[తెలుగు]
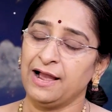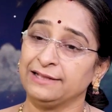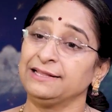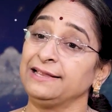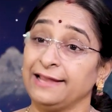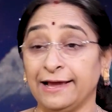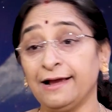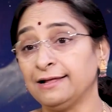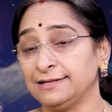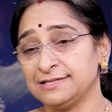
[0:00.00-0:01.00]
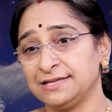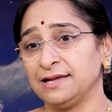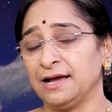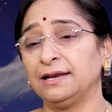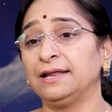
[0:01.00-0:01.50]
అయితే ఏకాదశి
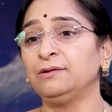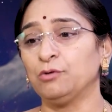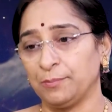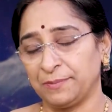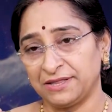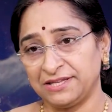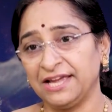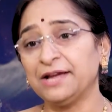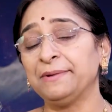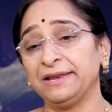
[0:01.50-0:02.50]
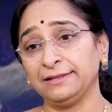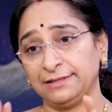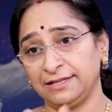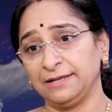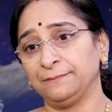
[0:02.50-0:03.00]
అనేది ఒక ప్రత్యేకమైన
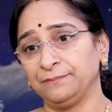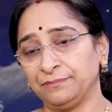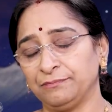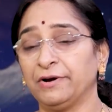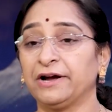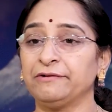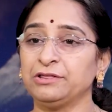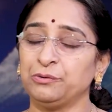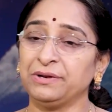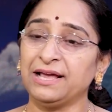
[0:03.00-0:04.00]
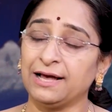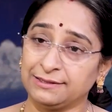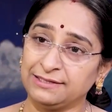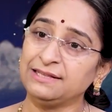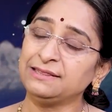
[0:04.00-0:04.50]
తిథి భగవంతుడికి
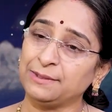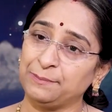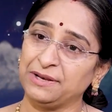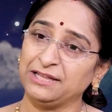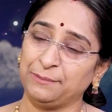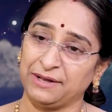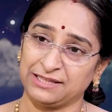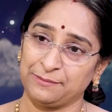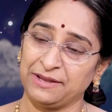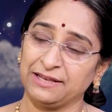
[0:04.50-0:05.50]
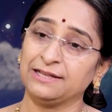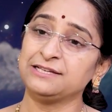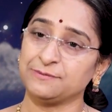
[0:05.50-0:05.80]
అత్యంత ప్రీతిపాత్రమైందని